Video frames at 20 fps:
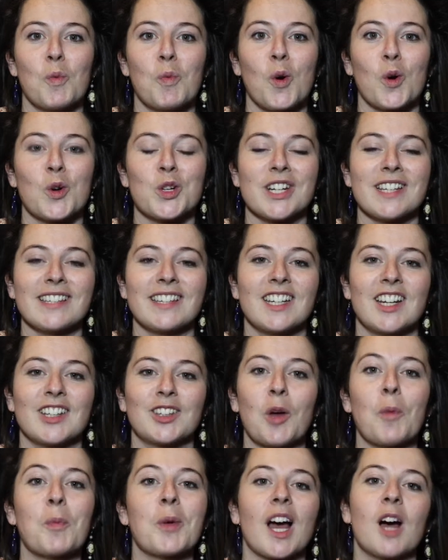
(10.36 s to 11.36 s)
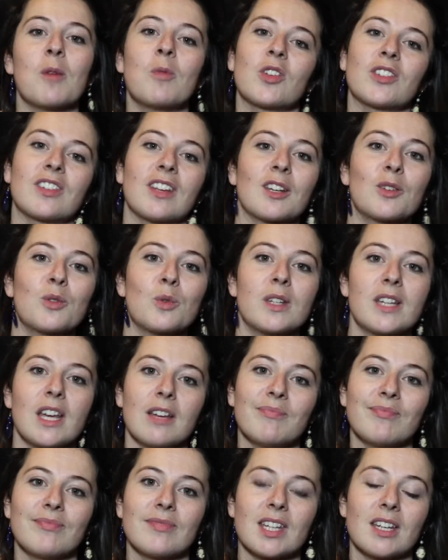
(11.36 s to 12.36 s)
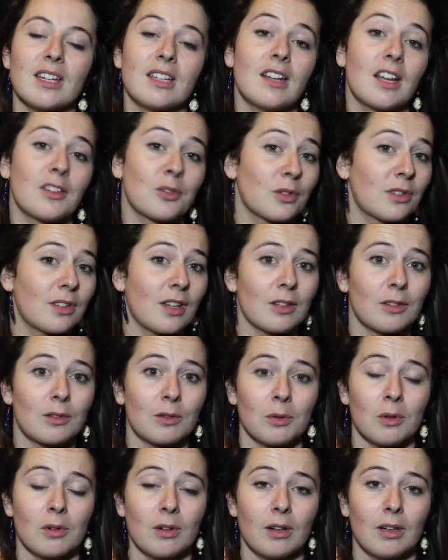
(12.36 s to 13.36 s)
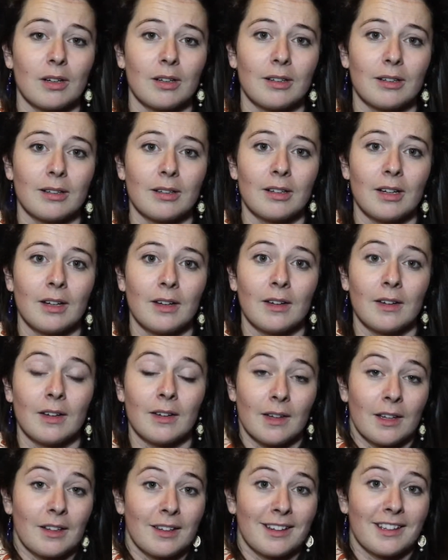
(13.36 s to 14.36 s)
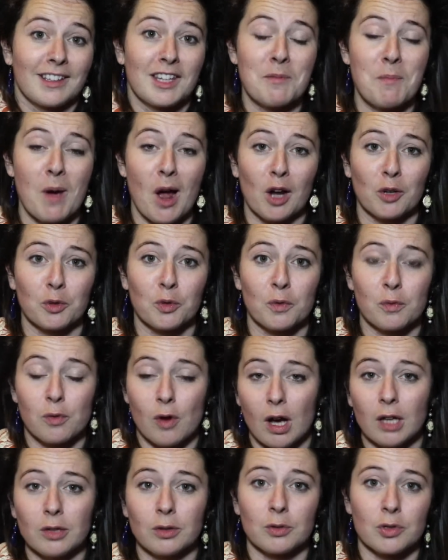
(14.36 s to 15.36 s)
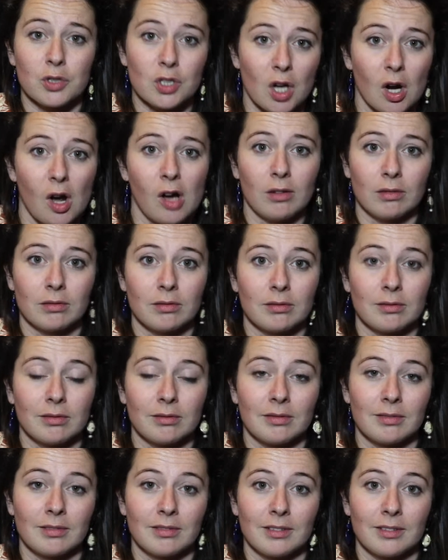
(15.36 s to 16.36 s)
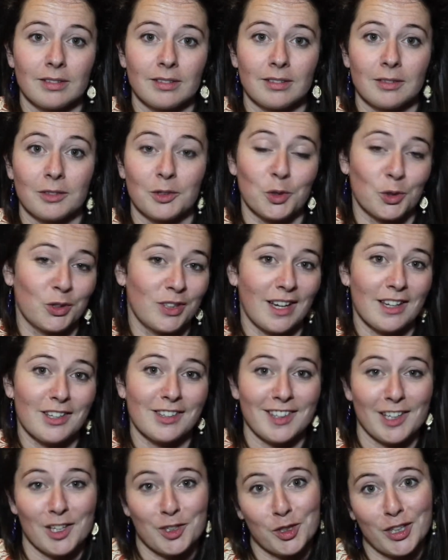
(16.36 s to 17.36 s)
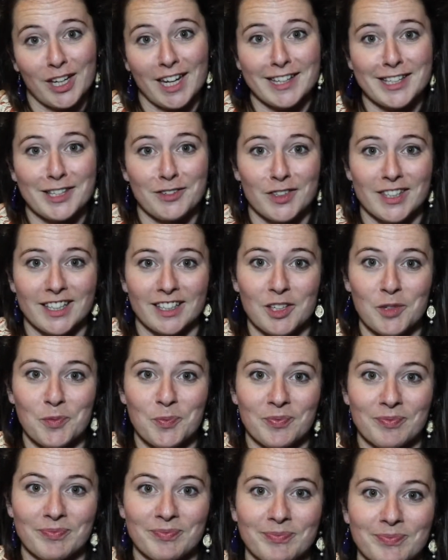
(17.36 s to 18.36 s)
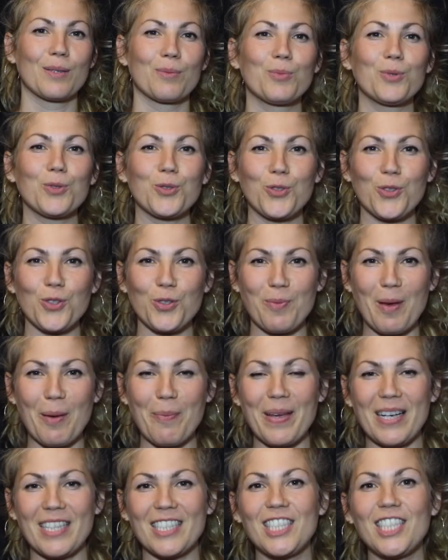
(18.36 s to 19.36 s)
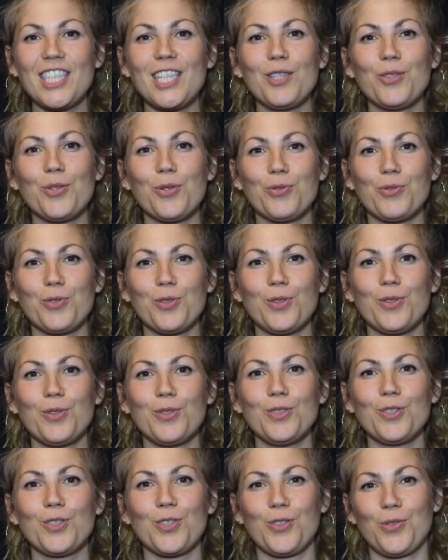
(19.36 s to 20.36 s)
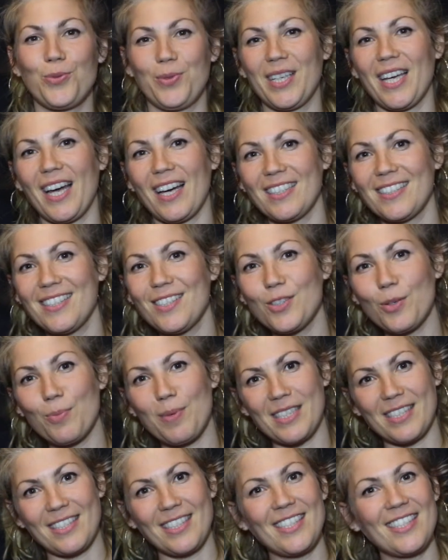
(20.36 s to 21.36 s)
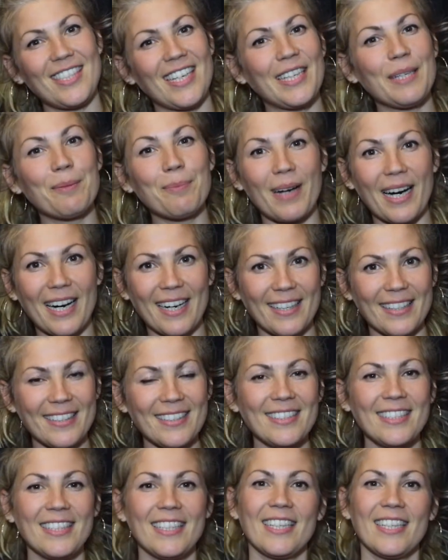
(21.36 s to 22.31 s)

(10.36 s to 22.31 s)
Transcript: projet c'est les tempéraments singuliers. C'est une association euh, qui parle de voix, de chant, d'audace et de créativité. Bonjour, je m'appelle Gilles Deveau, je suis artiste plasticienne et marin